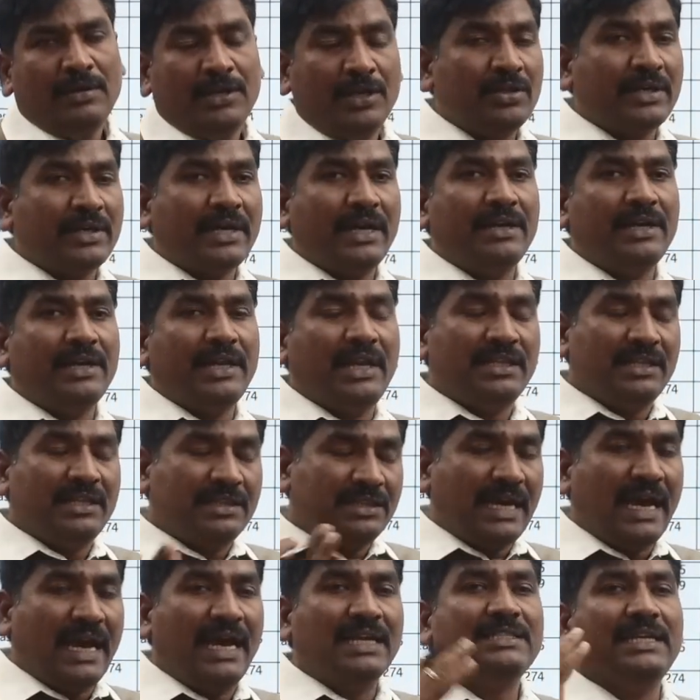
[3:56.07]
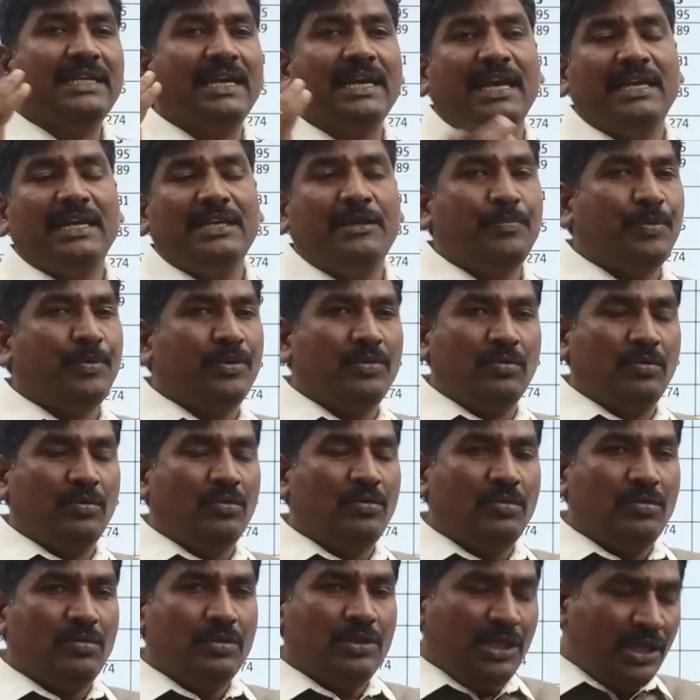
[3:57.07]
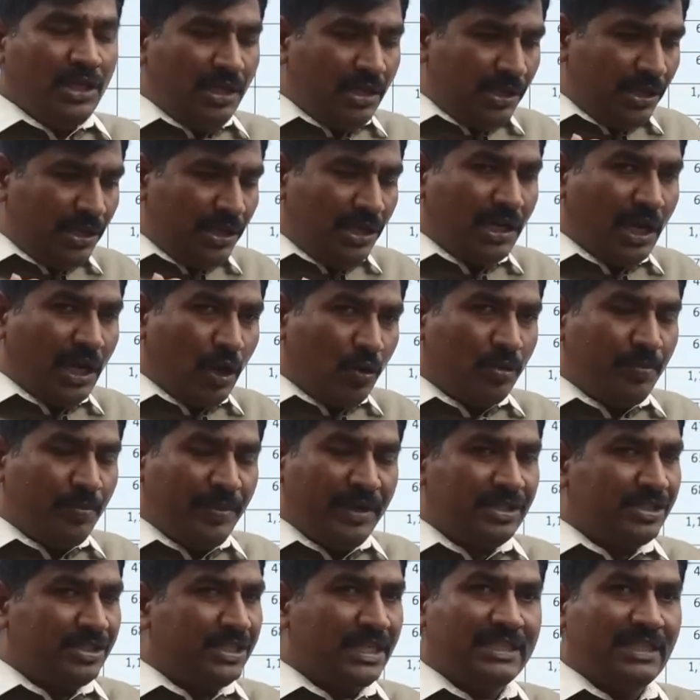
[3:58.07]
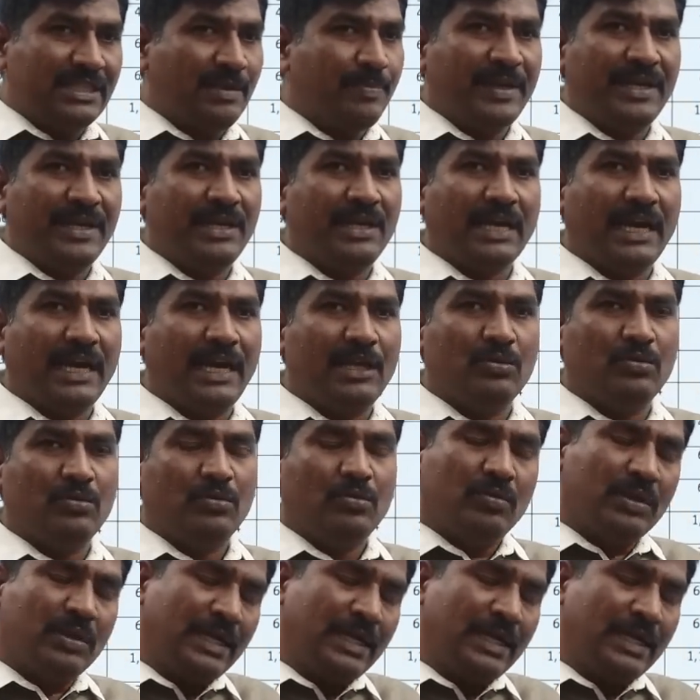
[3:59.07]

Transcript: ఎందుకంటే అది తాజాగా ఇప్పుడు ఈ ఈ గవర్నమెంట్ చేసే పనే కాదు